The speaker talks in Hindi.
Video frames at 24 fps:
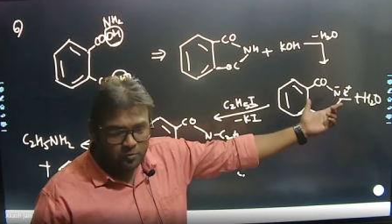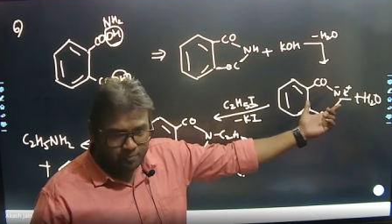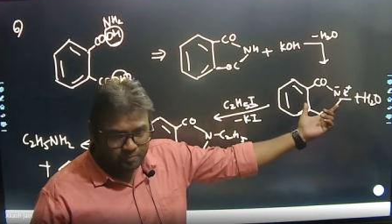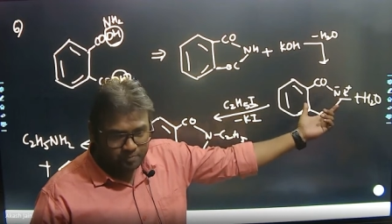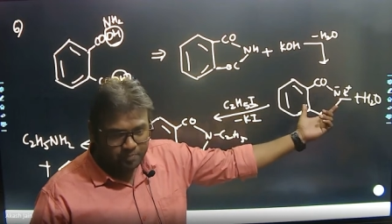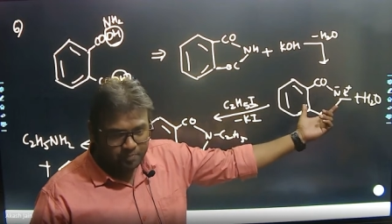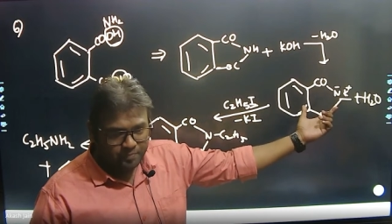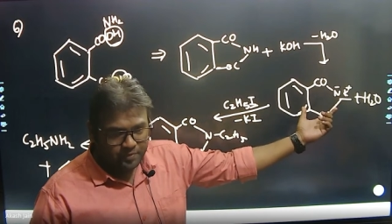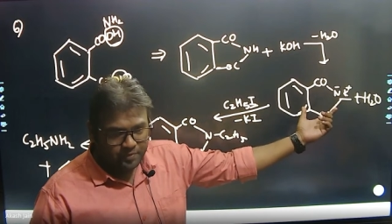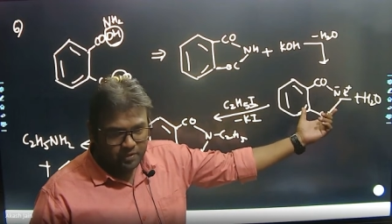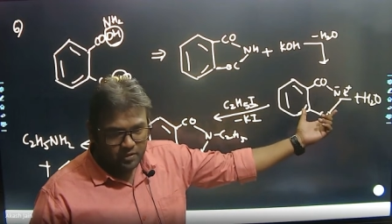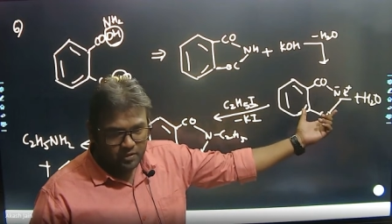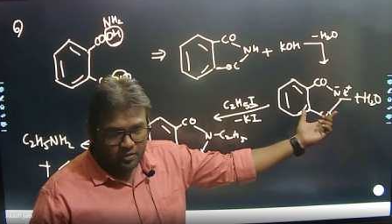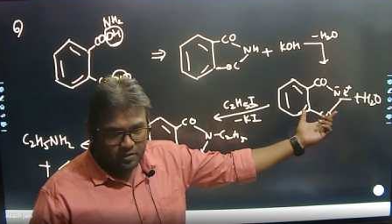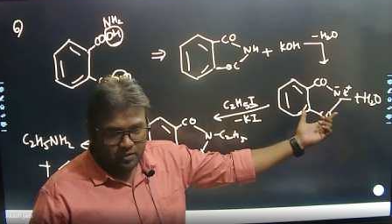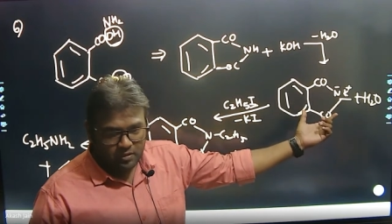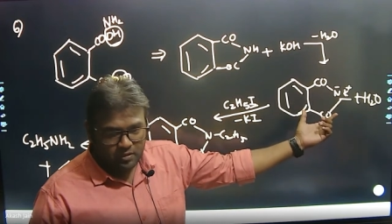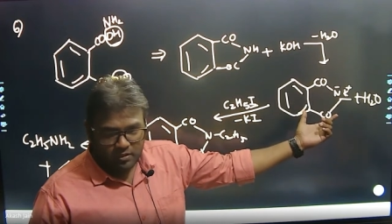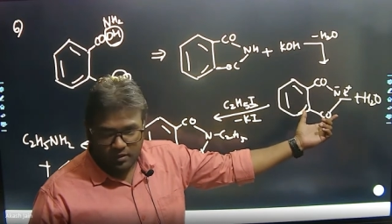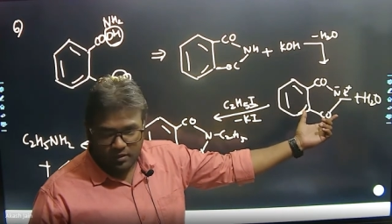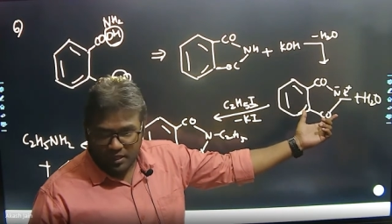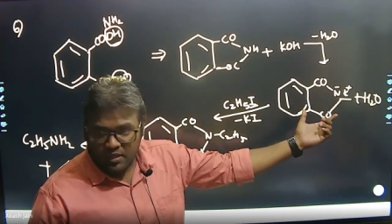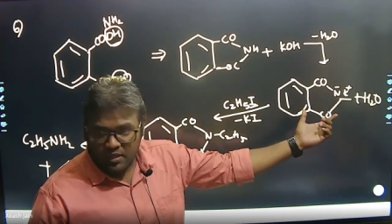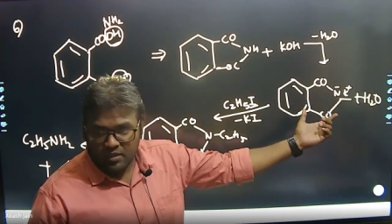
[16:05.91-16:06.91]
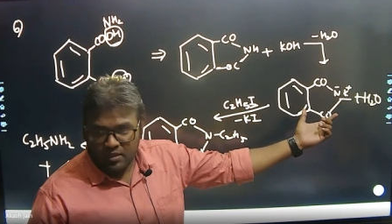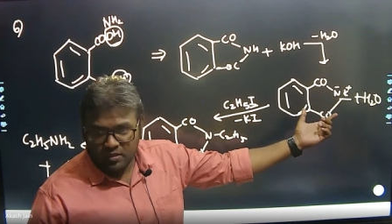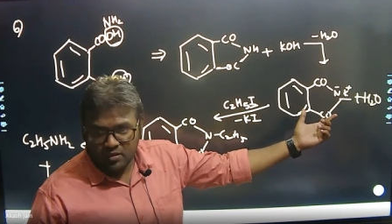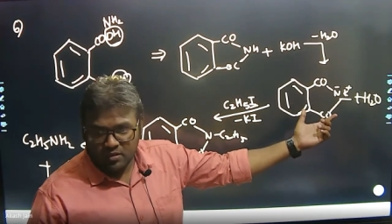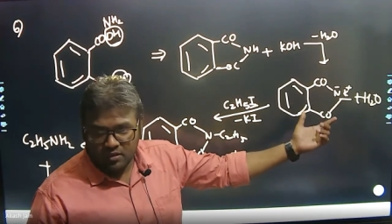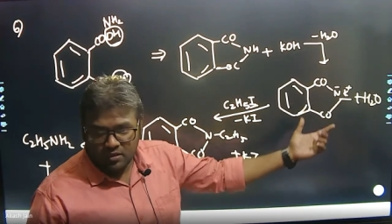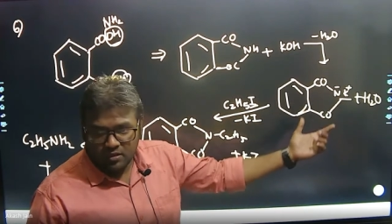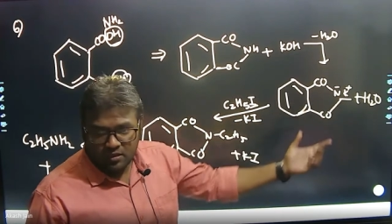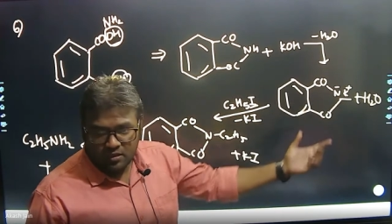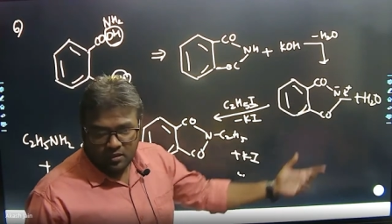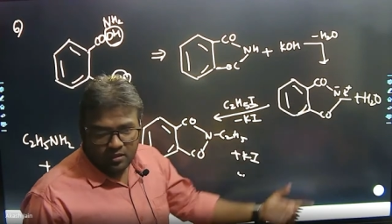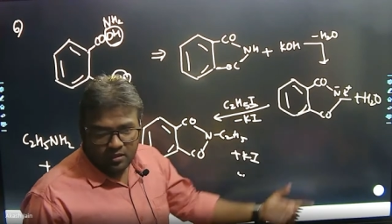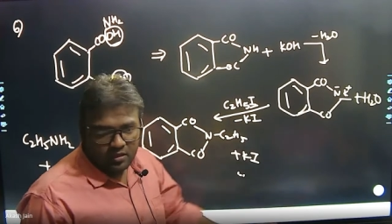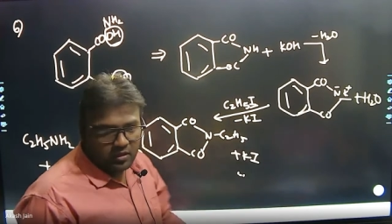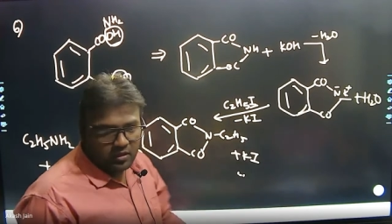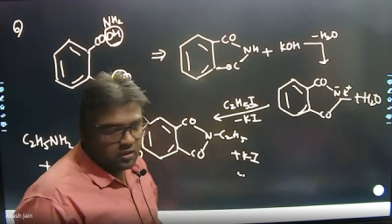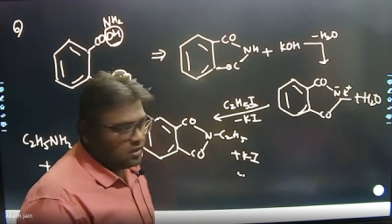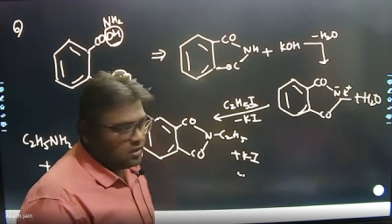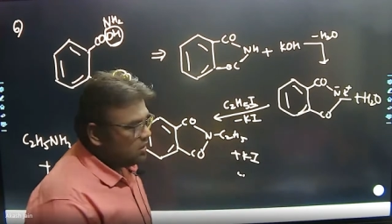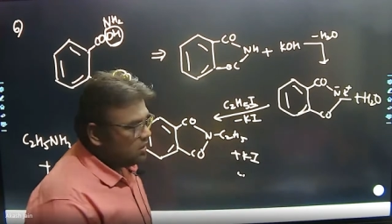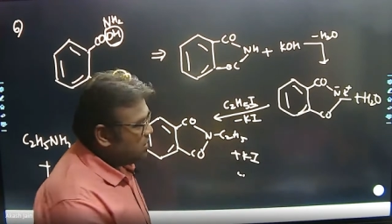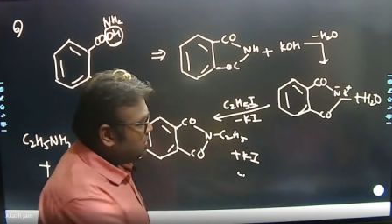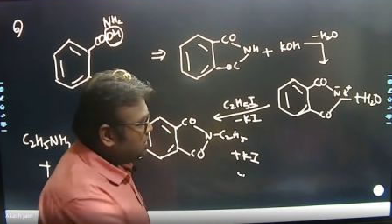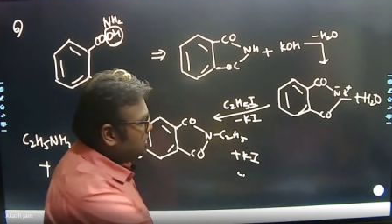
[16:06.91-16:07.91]
नहीं
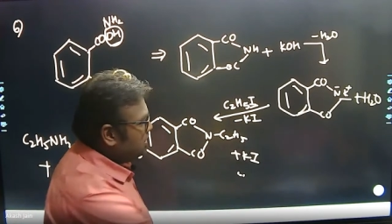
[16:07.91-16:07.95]
ये